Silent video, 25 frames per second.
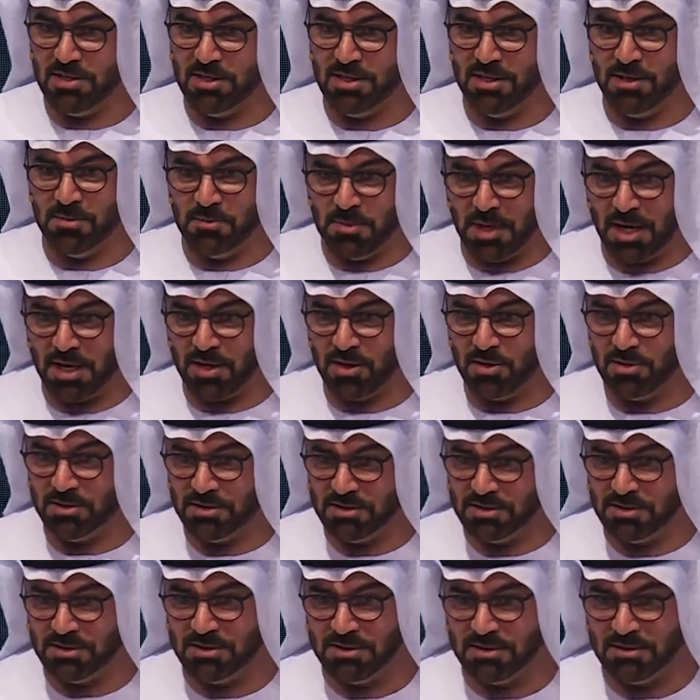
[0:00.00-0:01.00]

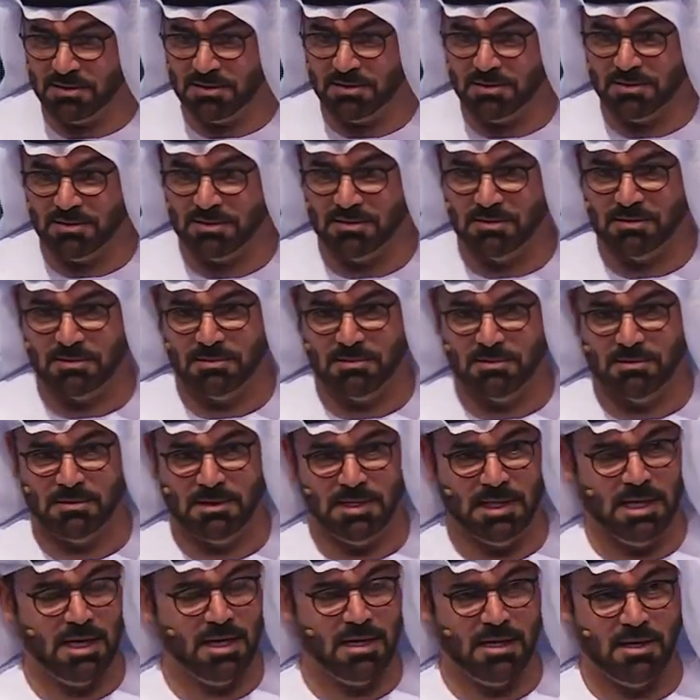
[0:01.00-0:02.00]
الماريوت
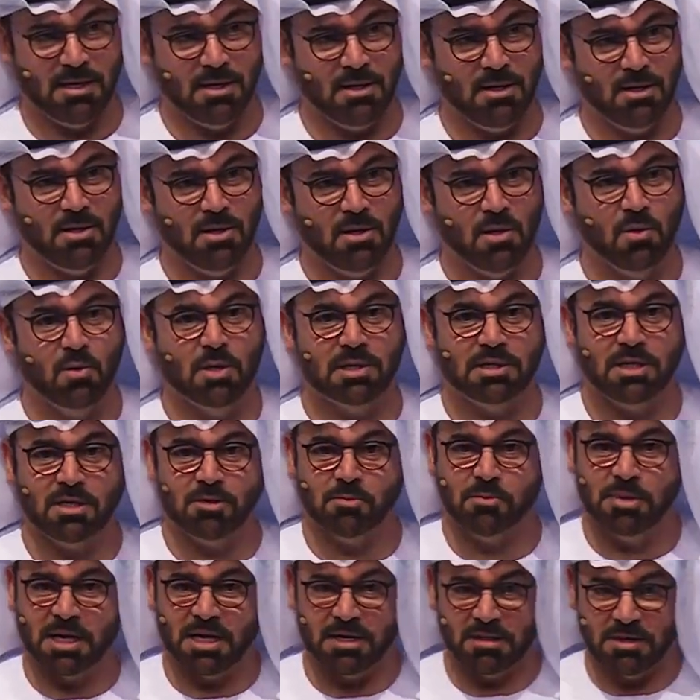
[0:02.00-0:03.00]
لا هو
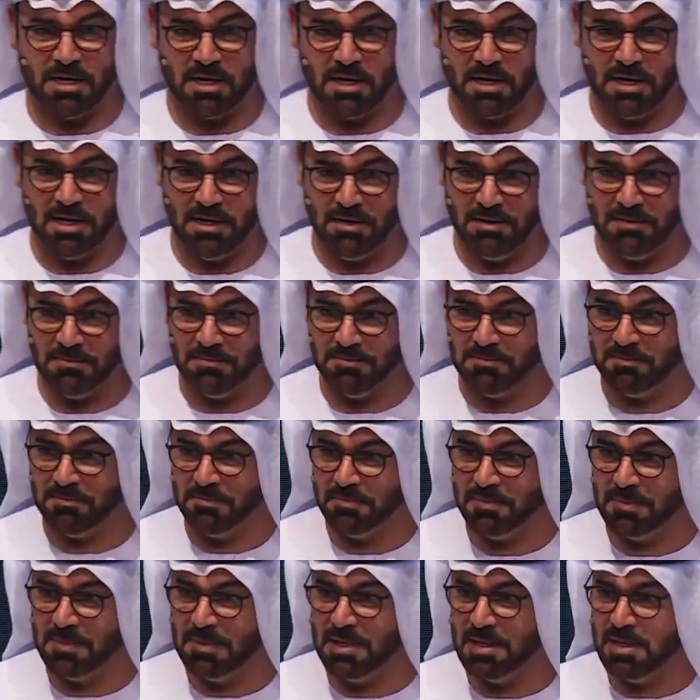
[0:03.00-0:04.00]
تطبيق ذكي
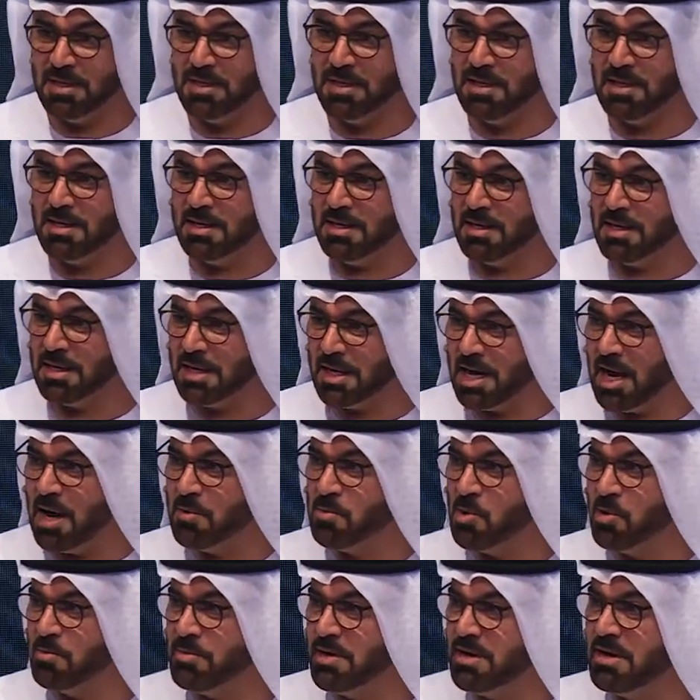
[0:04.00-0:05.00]

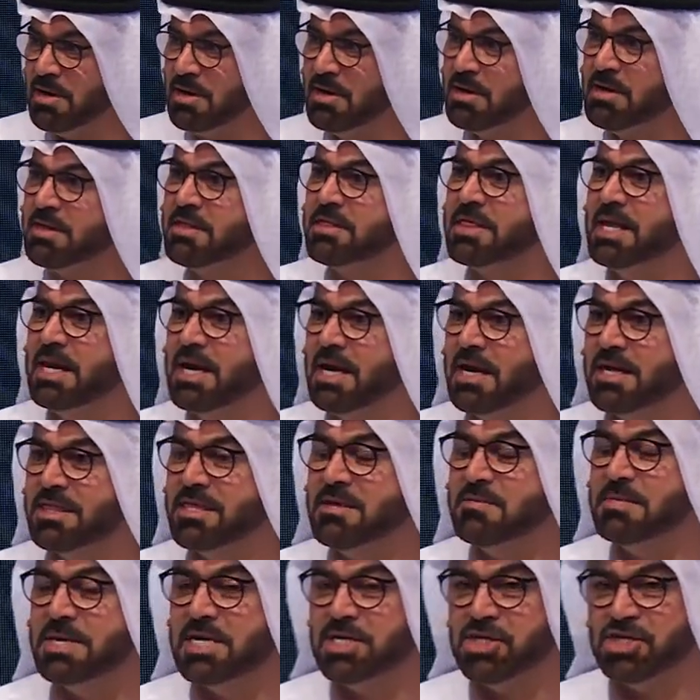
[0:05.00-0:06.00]
قاموا به ثلاثة
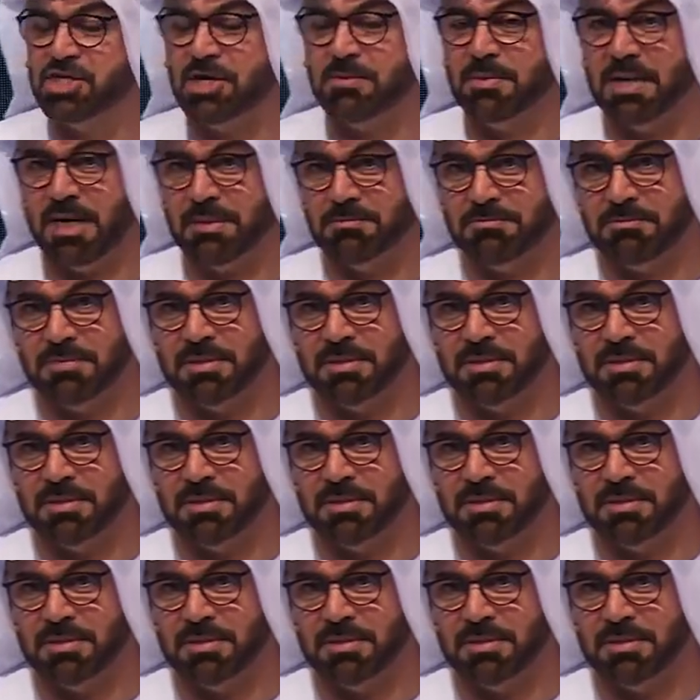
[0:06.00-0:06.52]
من الشباب